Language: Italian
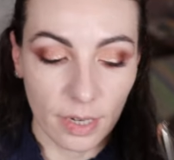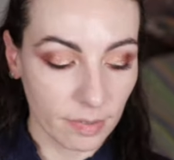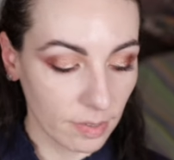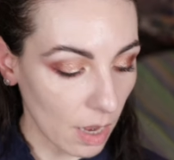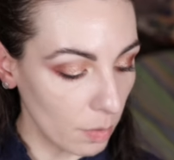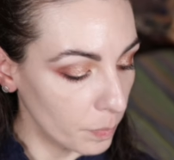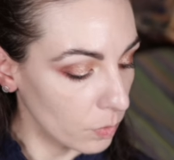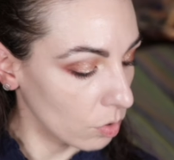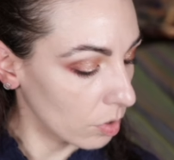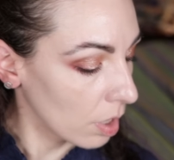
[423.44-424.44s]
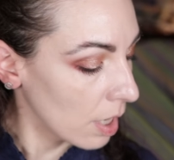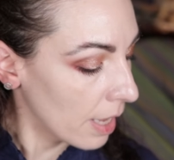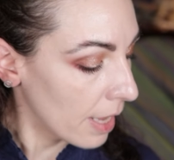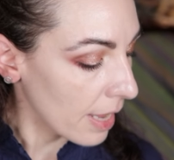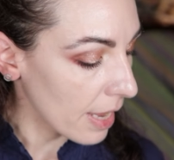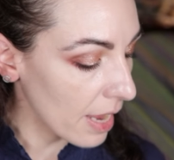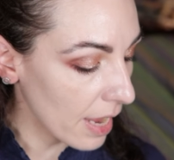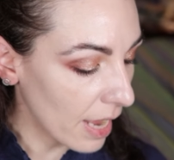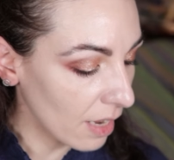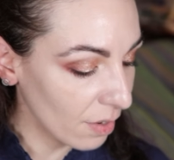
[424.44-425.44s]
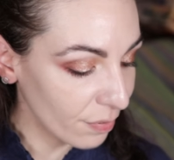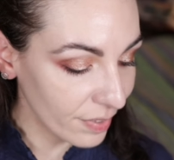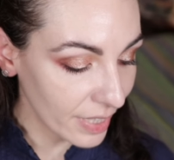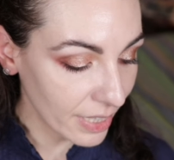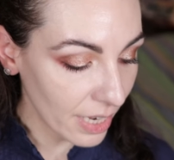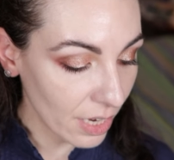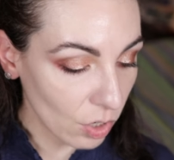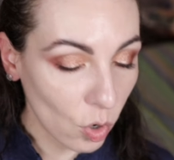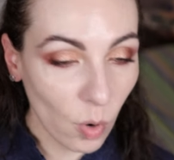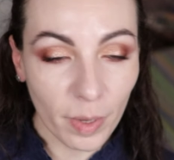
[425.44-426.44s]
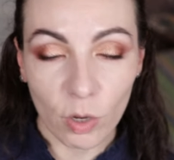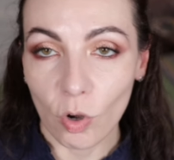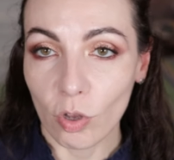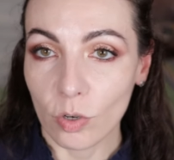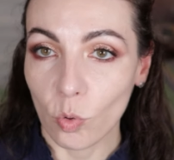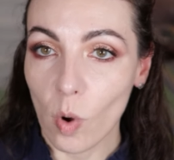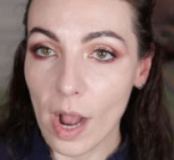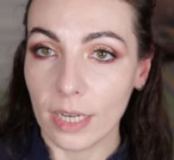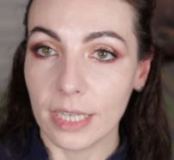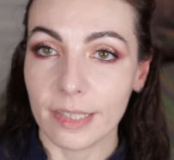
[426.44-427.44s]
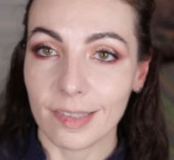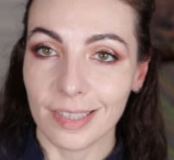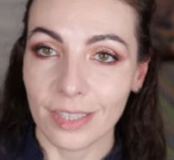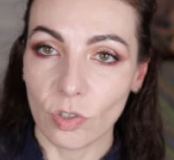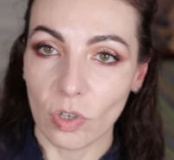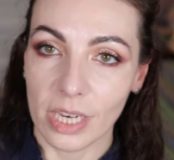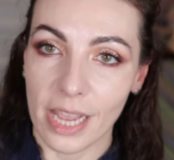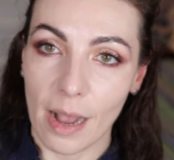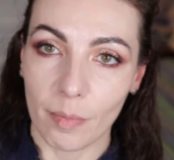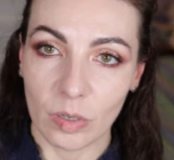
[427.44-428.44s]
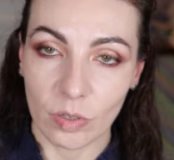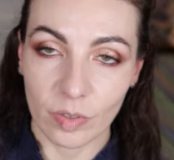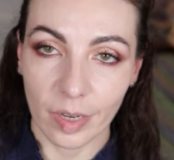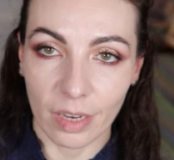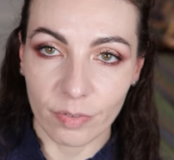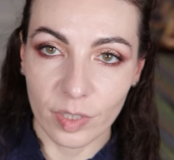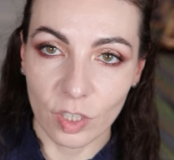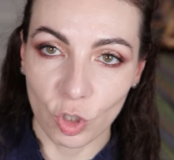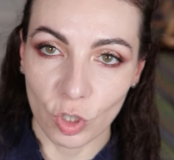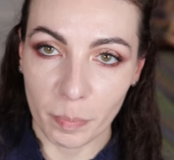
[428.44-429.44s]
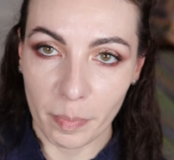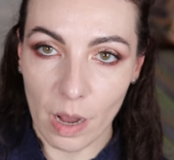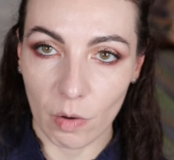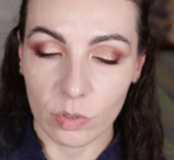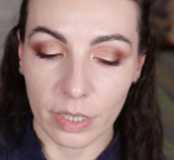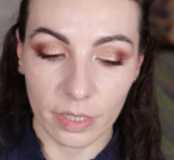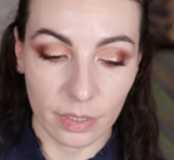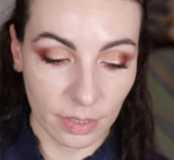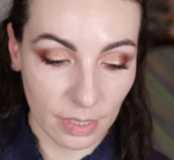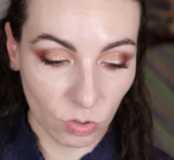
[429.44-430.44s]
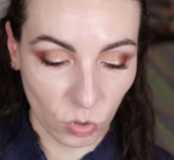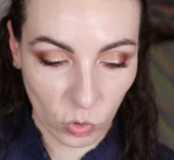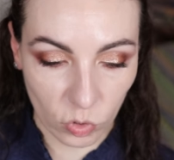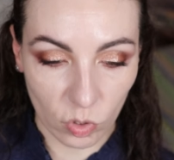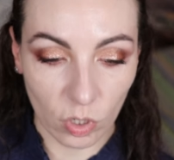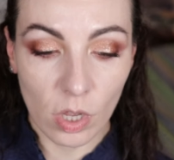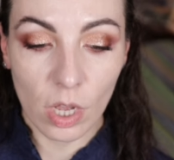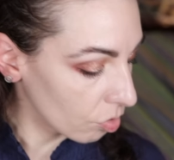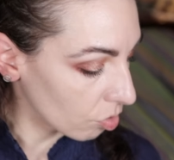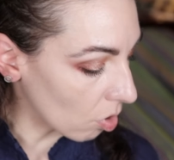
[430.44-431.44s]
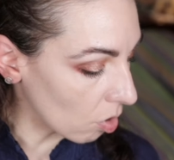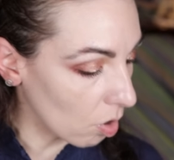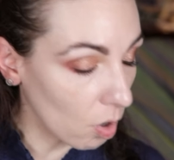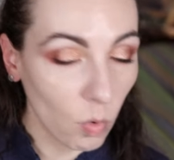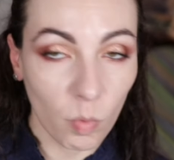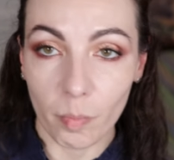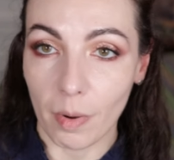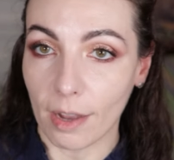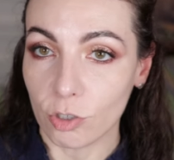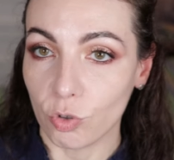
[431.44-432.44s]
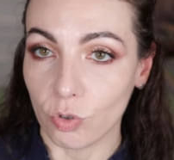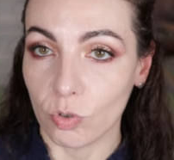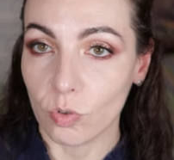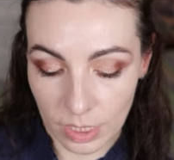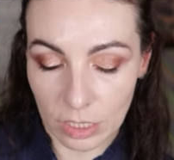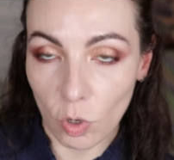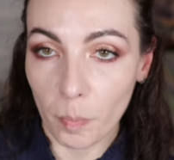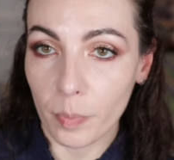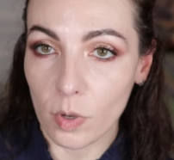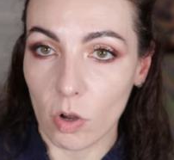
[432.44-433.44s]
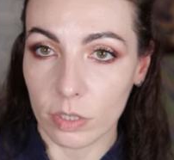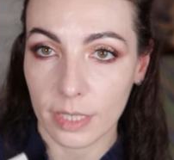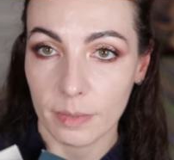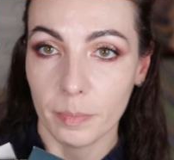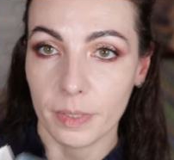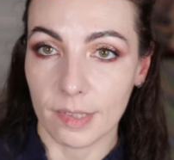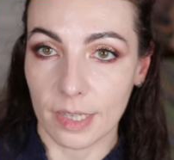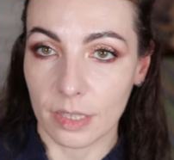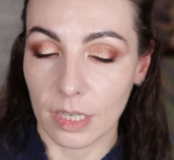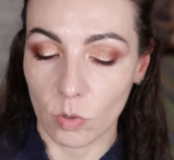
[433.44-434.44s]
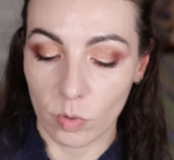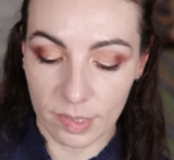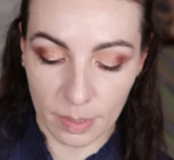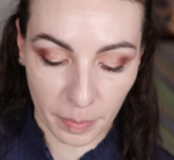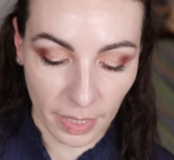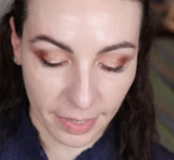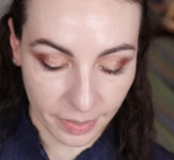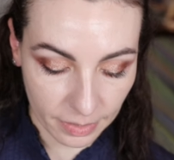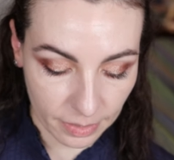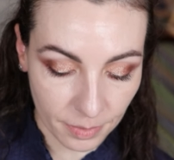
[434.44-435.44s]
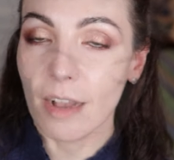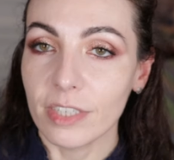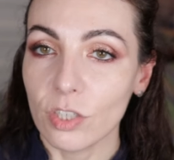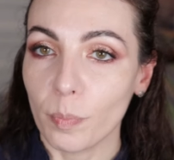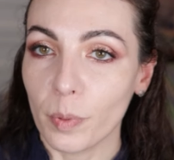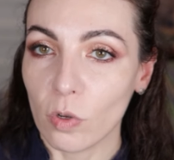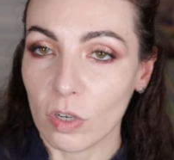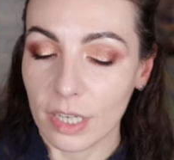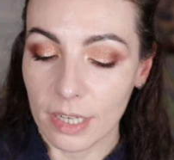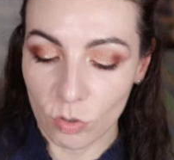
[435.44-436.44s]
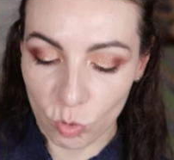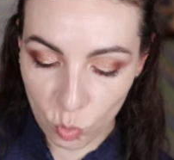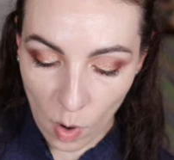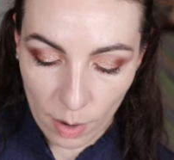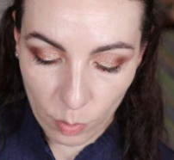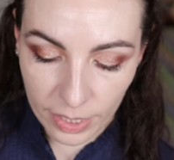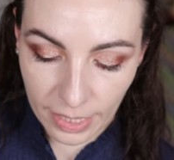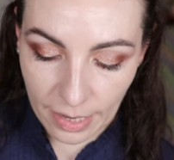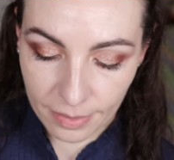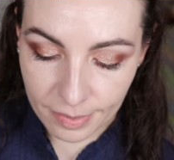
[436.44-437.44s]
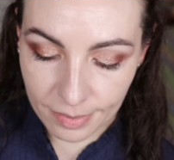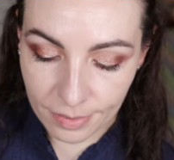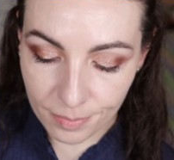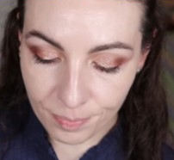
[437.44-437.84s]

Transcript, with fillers: che è la Sculpture, e alla fine come colori uguali se togliamo le finishing powder da torno ho solo un blush di doppione presente in queste palette Avendo poi ordinato su Hourglass